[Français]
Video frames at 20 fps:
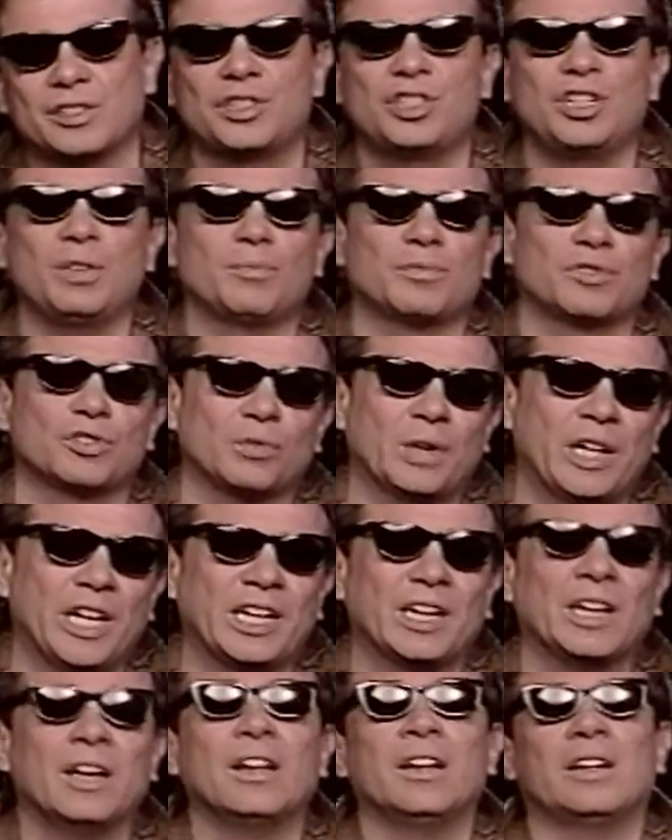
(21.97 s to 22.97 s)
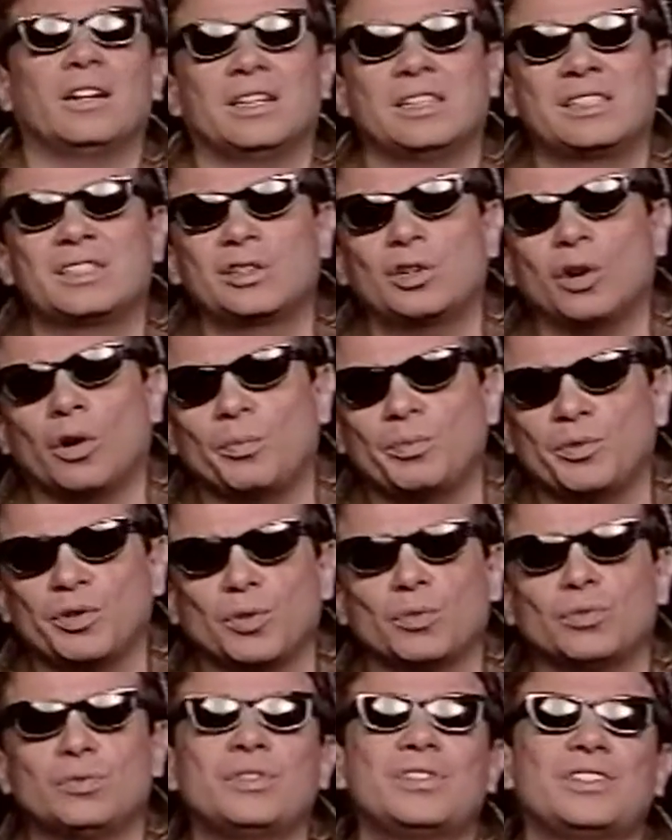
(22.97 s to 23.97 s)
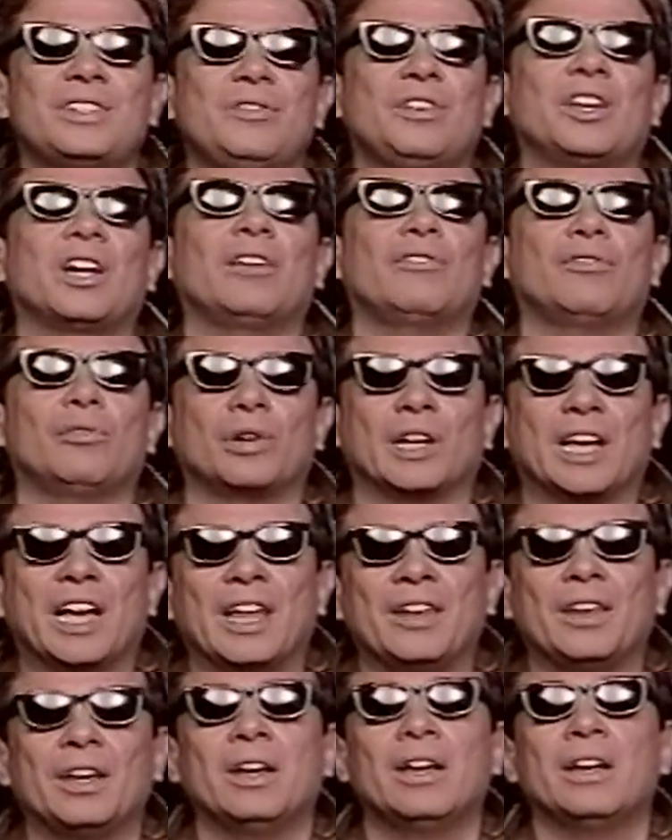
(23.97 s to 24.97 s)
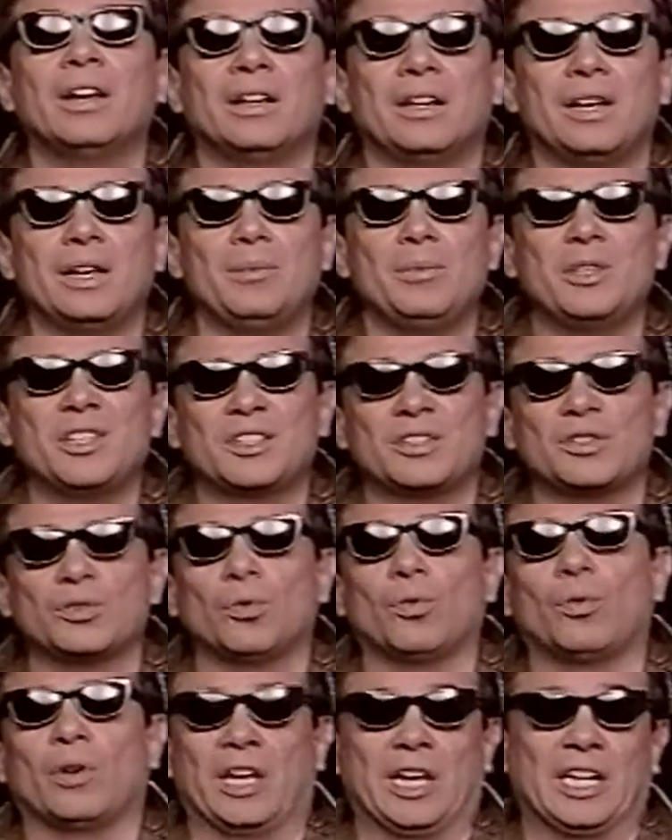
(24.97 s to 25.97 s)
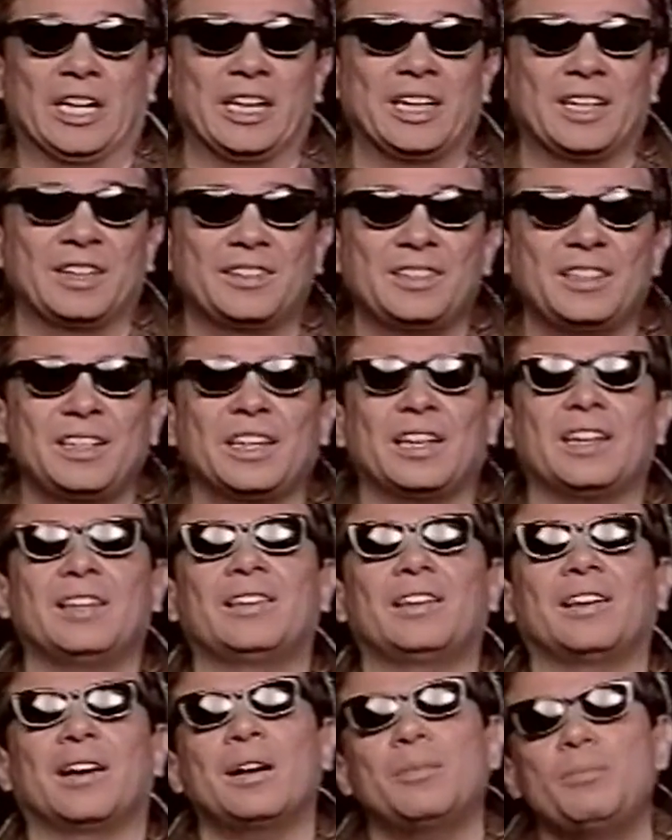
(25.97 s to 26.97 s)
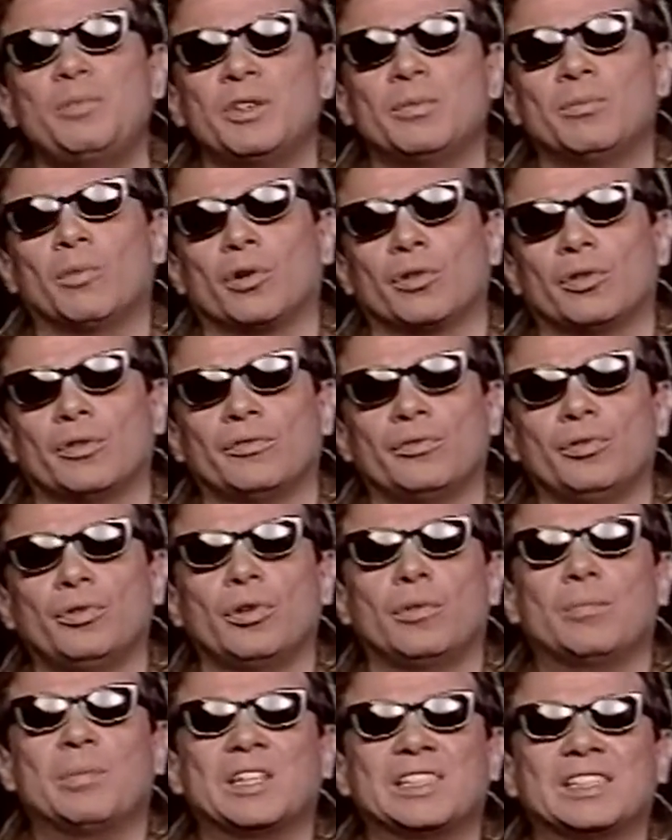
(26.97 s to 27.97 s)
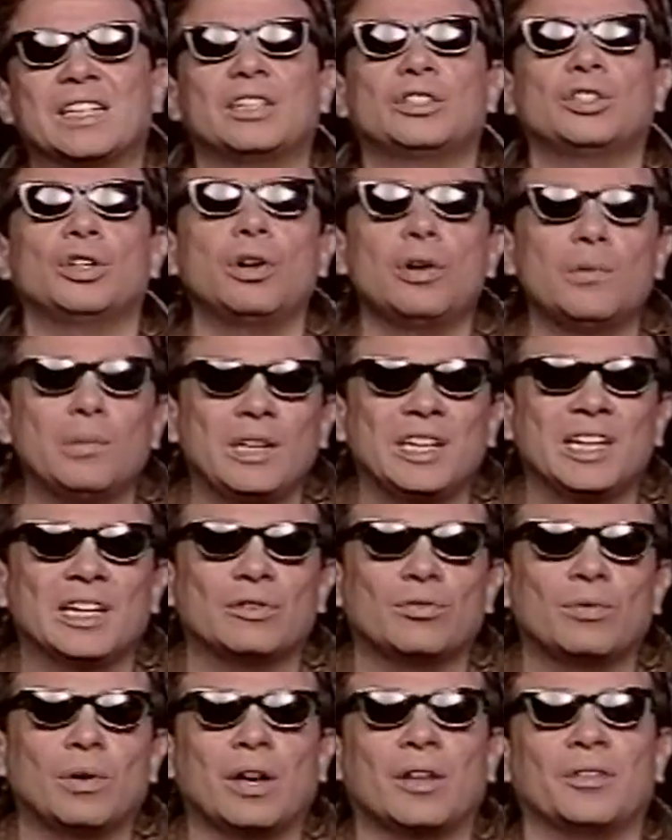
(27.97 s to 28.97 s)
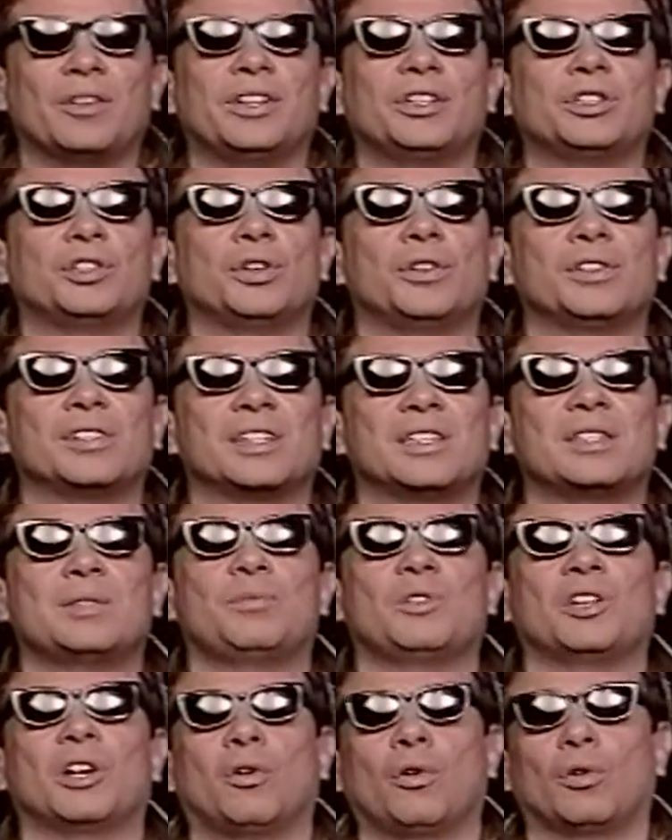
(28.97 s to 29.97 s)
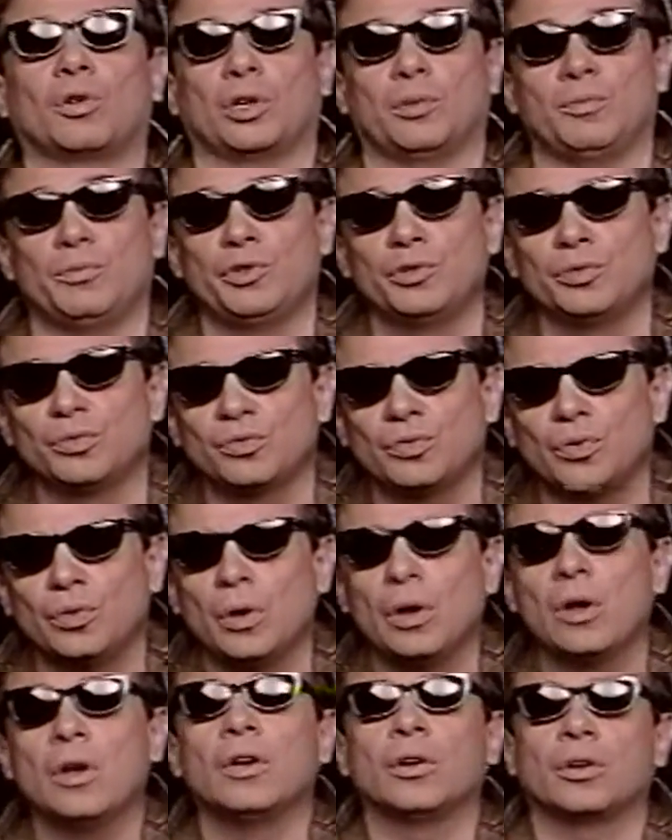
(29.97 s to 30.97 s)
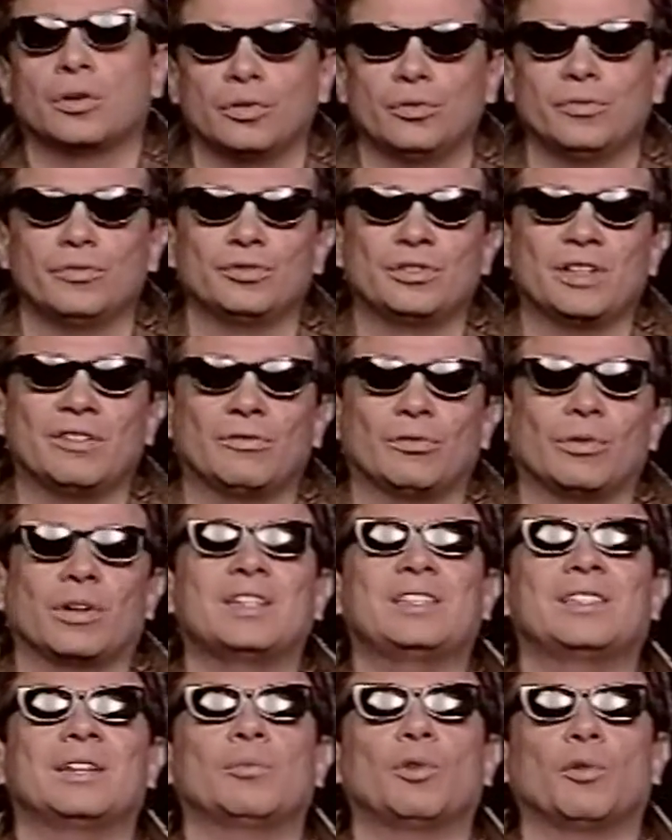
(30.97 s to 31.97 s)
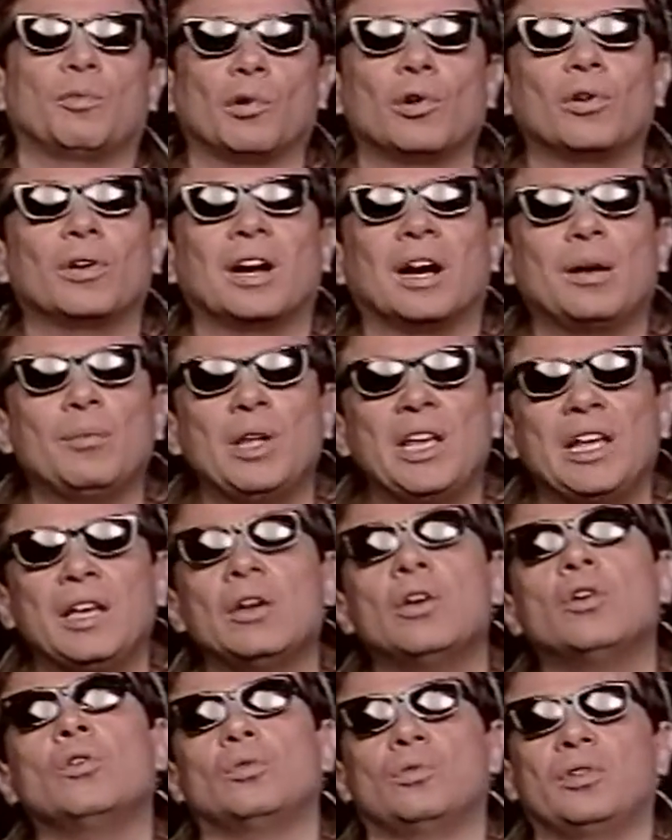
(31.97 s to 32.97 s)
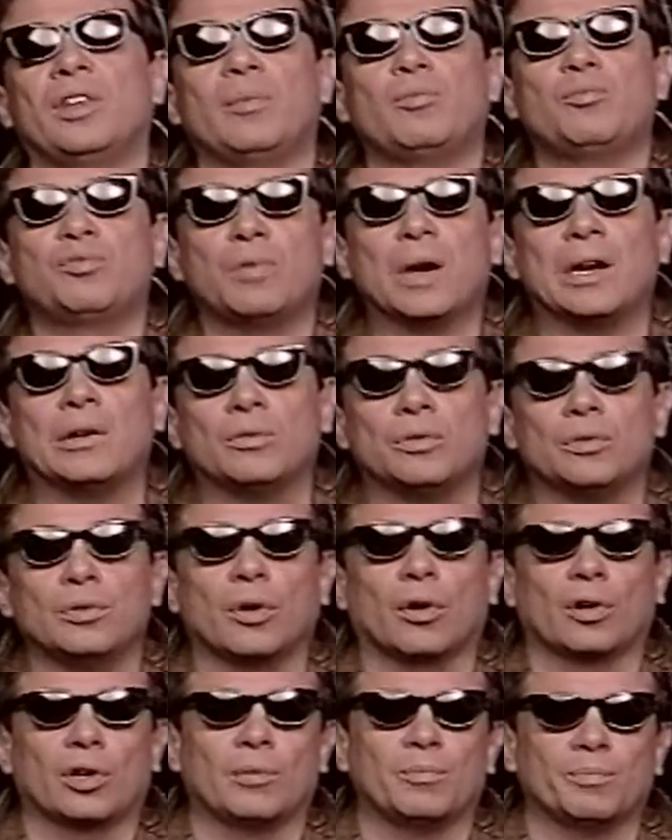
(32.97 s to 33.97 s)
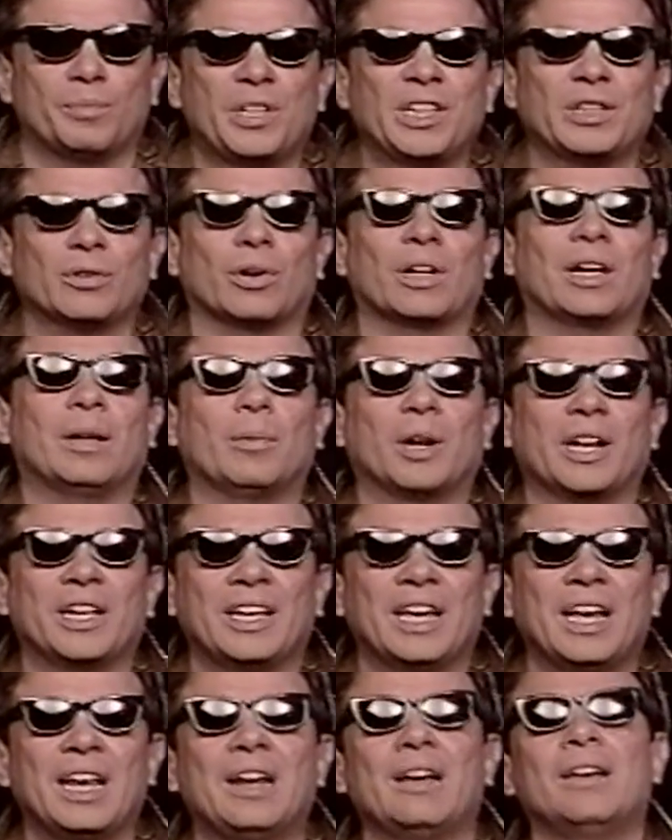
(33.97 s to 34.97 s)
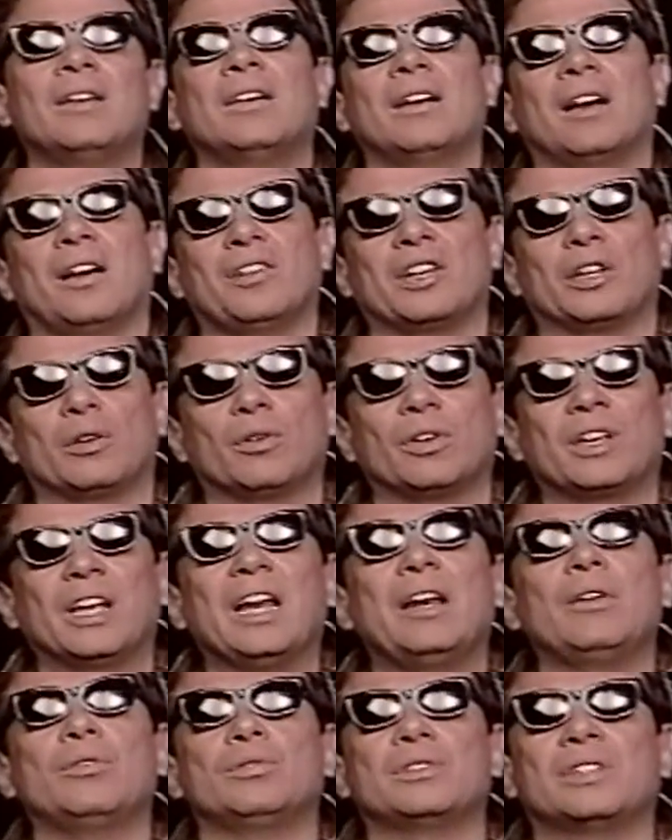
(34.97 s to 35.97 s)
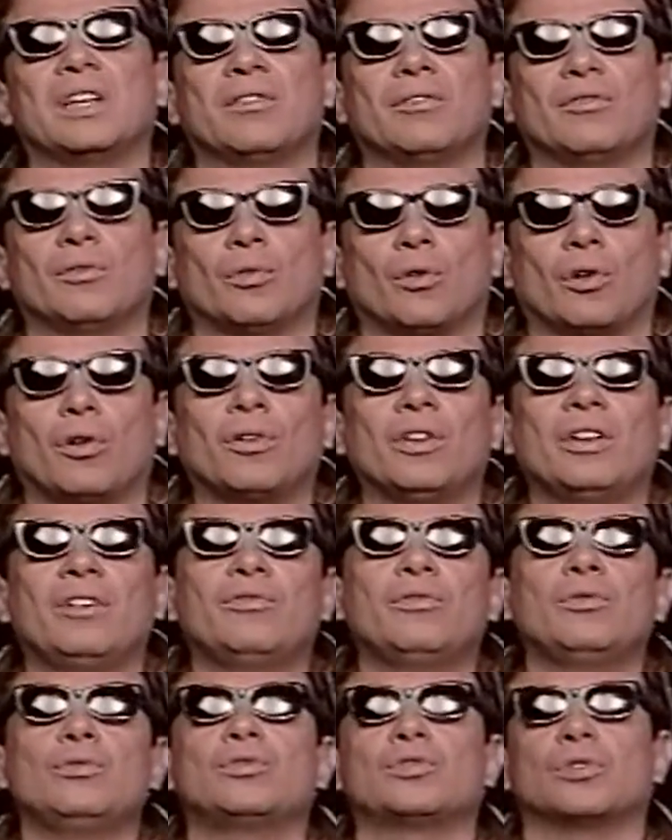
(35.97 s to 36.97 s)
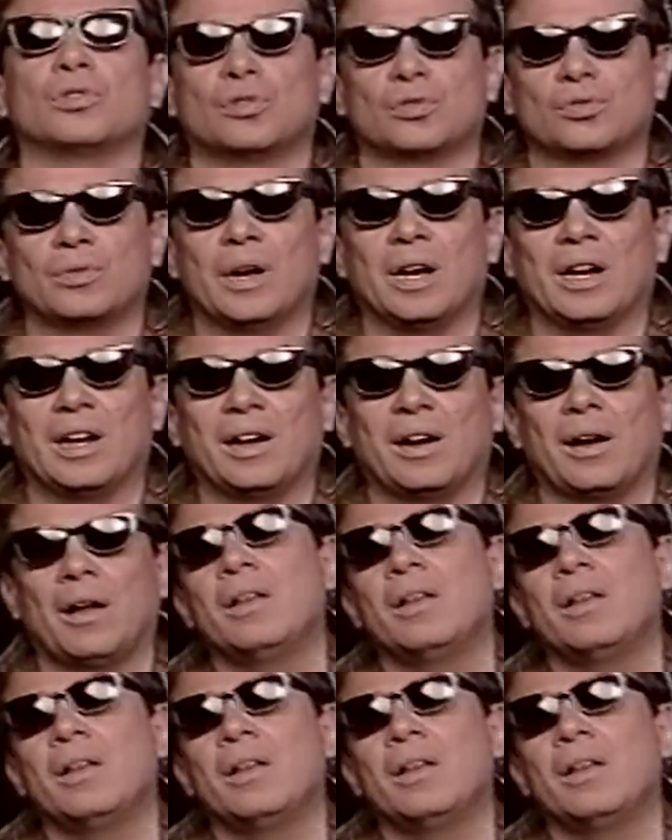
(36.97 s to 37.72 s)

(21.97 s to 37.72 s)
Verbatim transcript: Cheap Trick, Les Scorpions ou Stevie Ray Vaughan, l'émission éclectique était rapidement devenue le passage obligatoire des jeunes aspirants comme U2, que nous vous avons récemment programmé, ou des poids lourds comme Peter Gabriel, avec lequel nous avons rendez-vous ce soir.